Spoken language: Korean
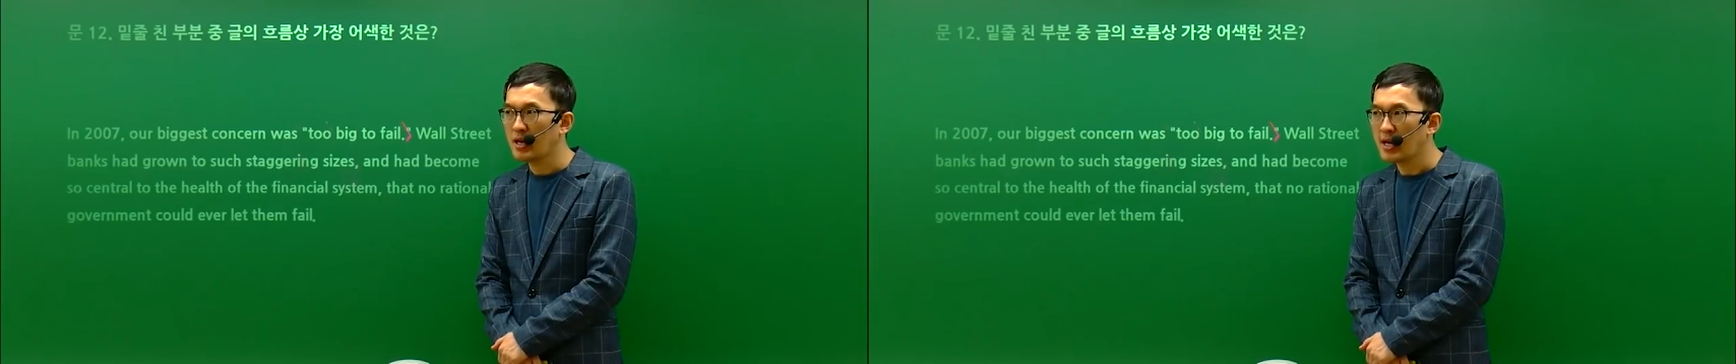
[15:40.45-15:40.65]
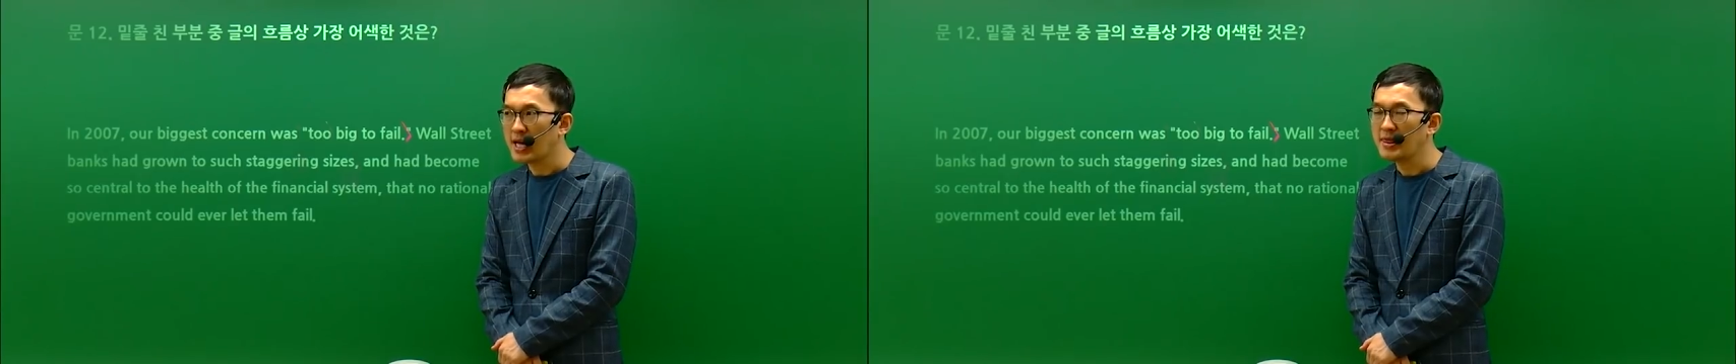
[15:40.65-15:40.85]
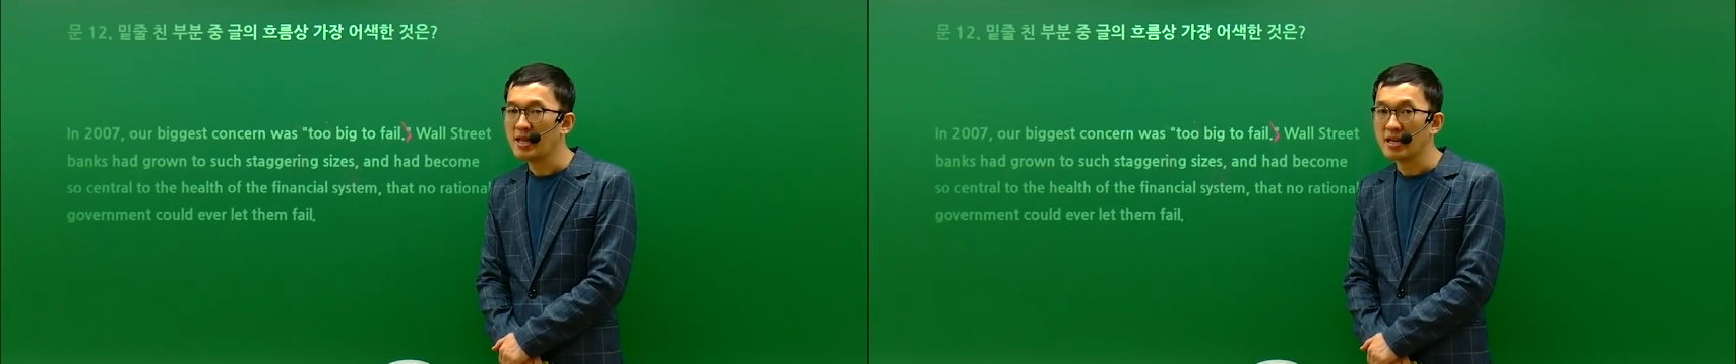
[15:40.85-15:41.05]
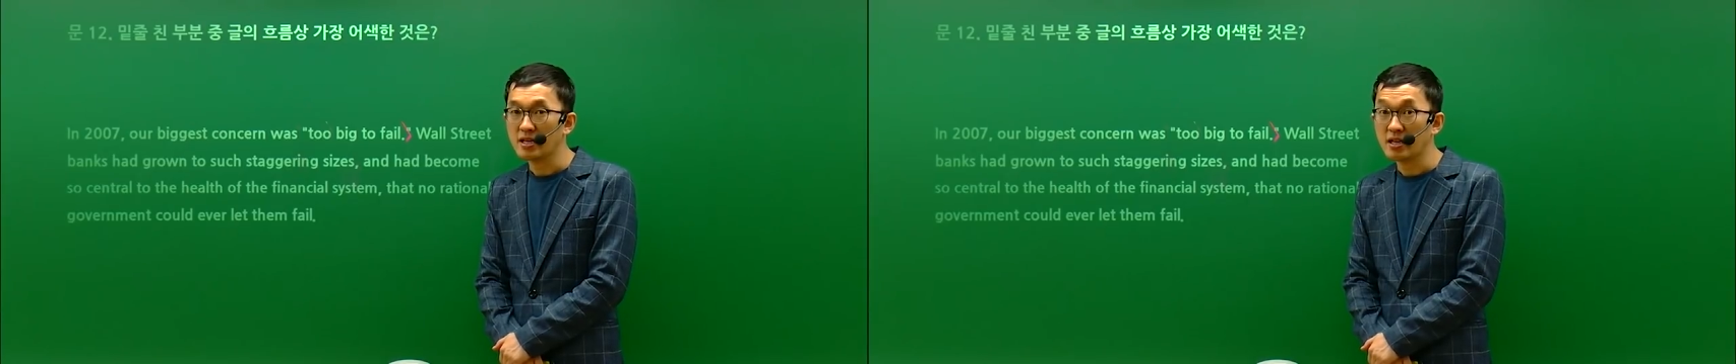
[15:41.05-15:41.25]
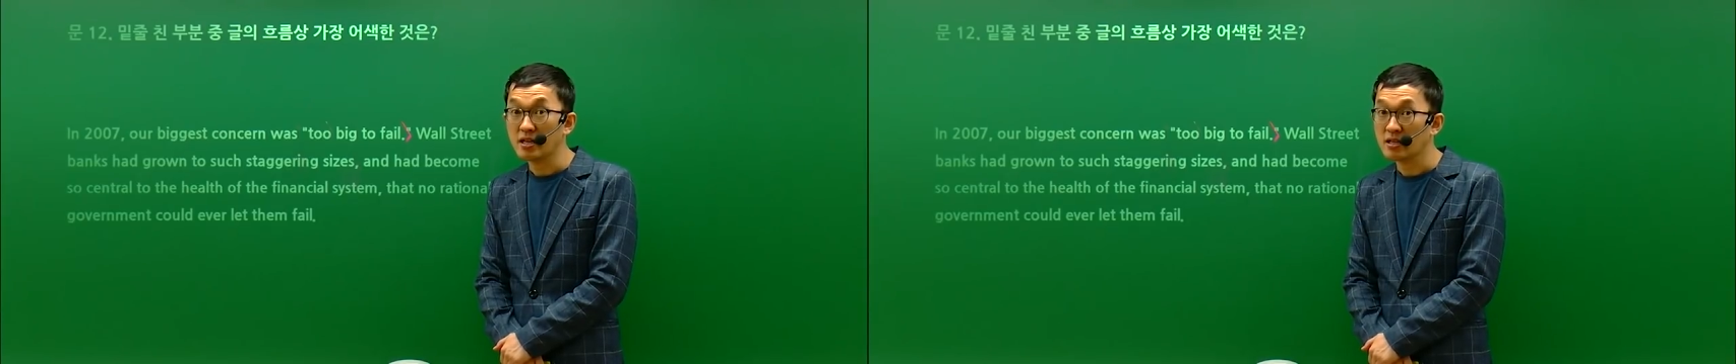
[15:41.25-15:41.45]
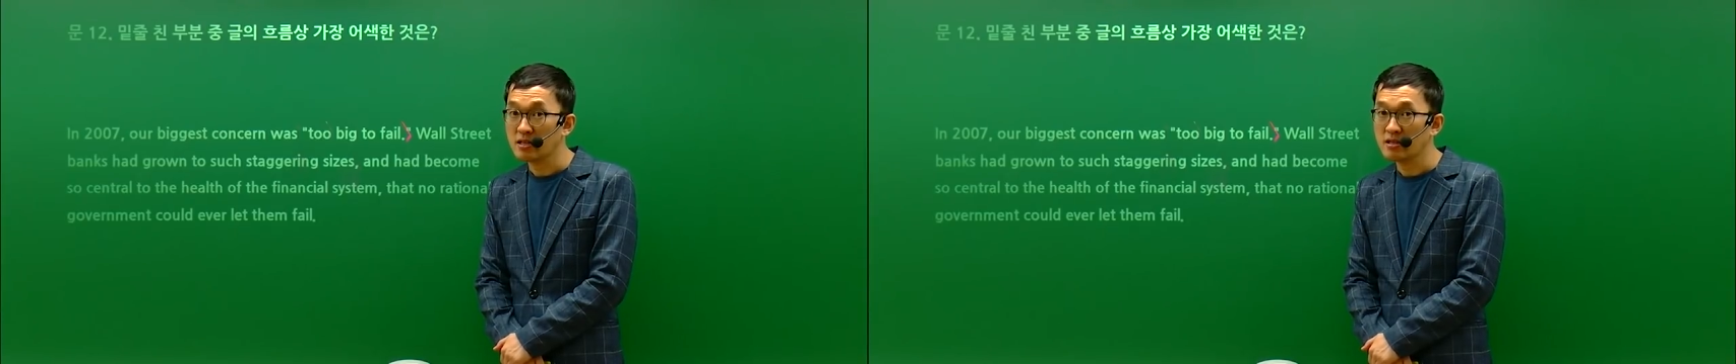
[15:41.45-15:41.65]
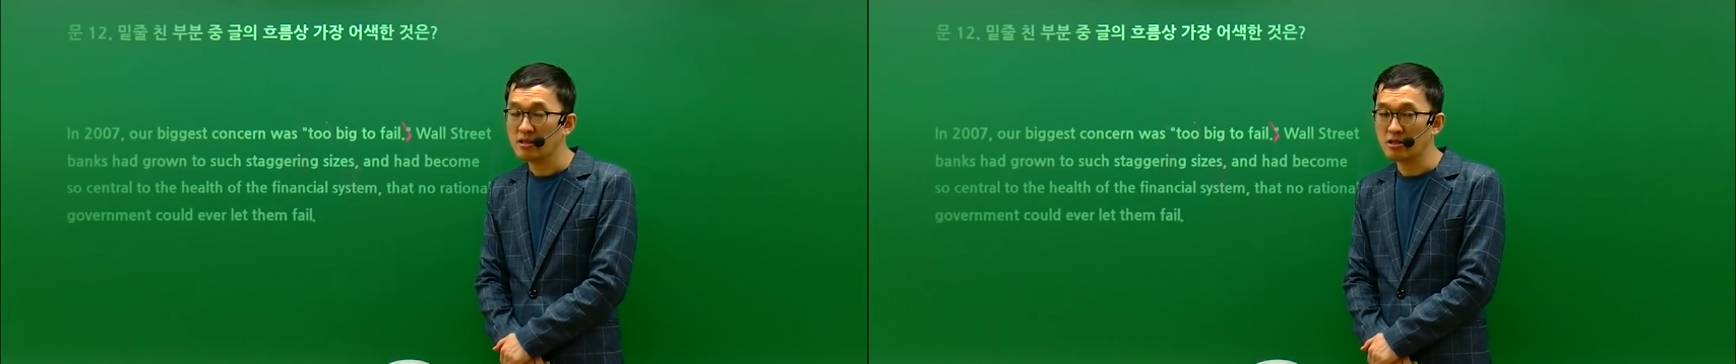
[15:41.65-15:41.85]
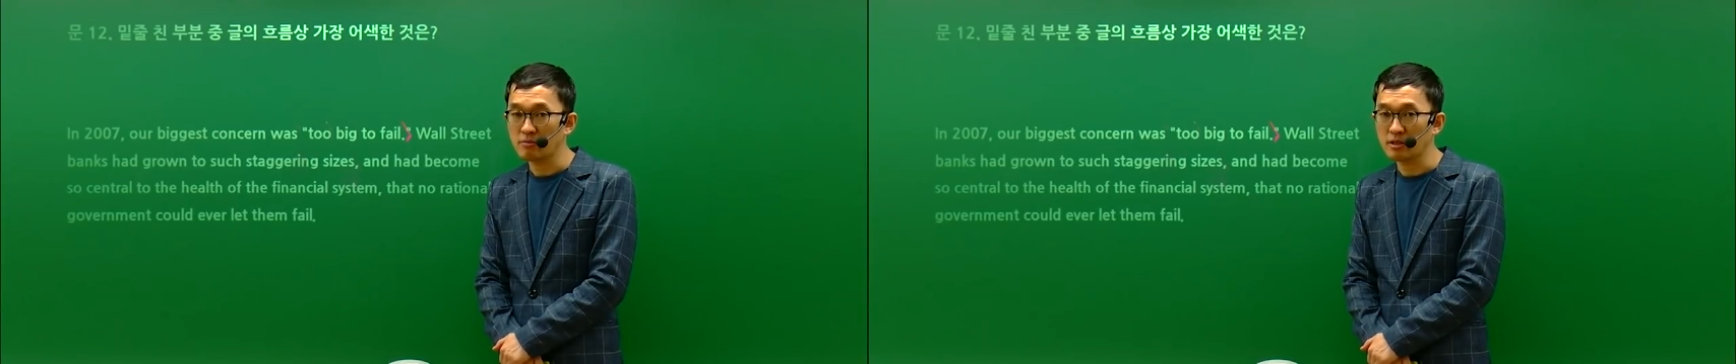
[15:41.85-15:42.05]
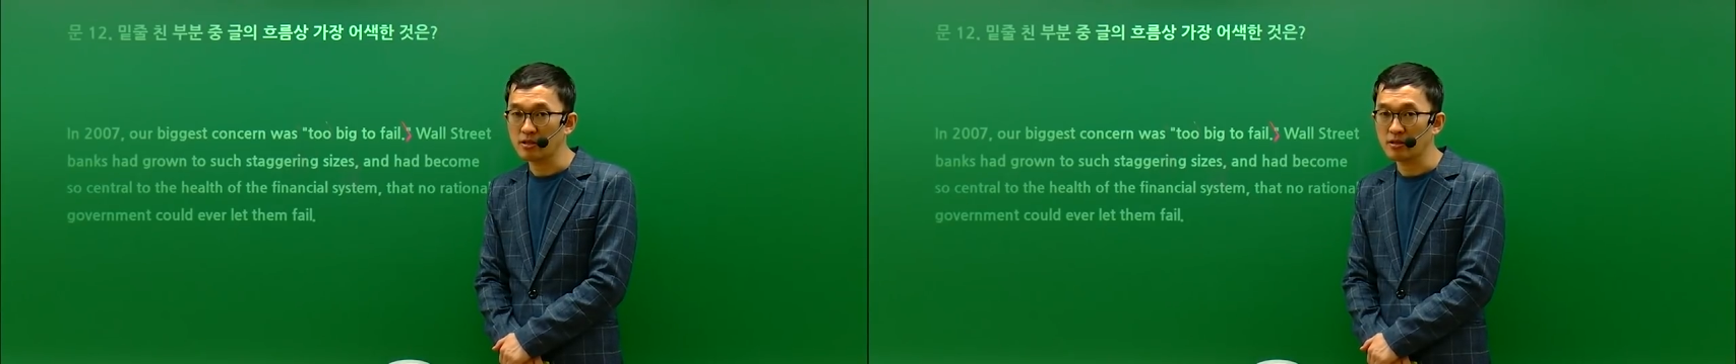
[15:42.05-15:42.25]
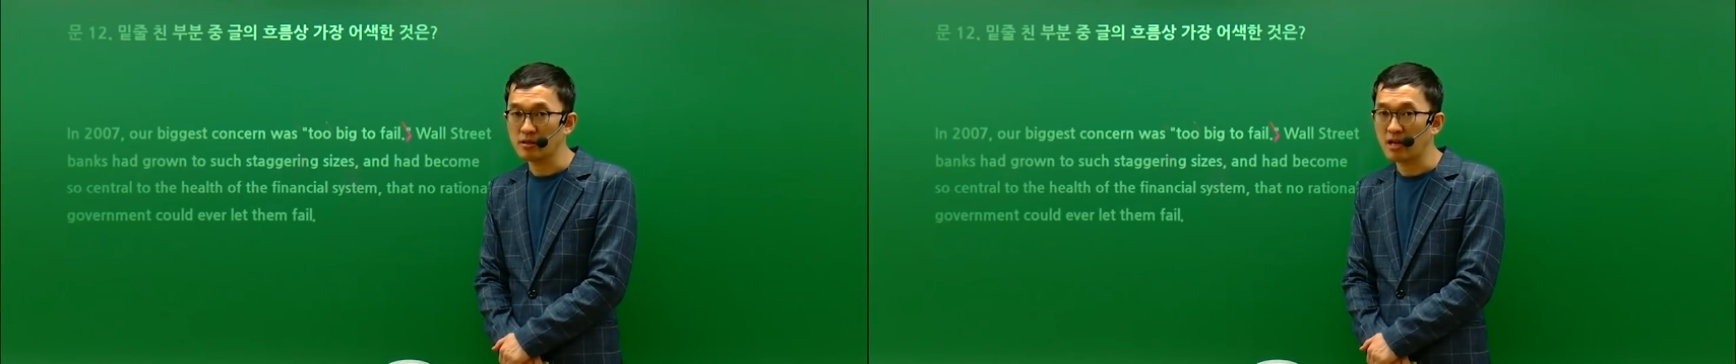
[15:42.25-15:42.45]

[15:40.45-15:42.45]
한 나라의 큰 기업은